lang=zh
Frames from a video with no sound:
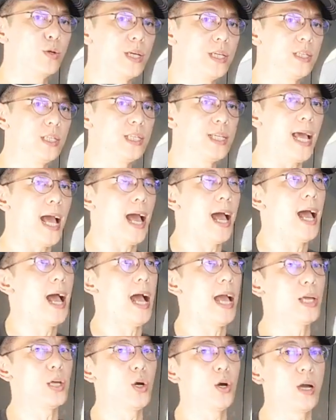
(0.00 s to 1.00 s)
定架，
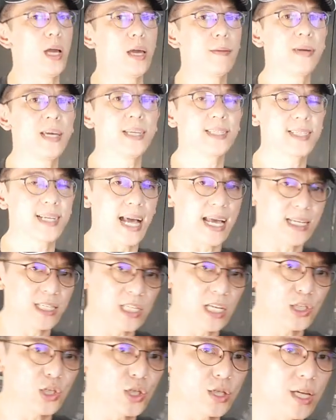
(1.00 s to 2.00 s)
还有 ABS 感应
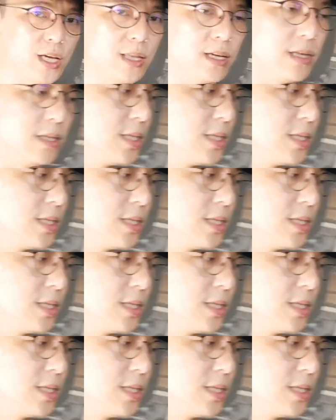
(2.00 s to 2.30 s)
线之类的，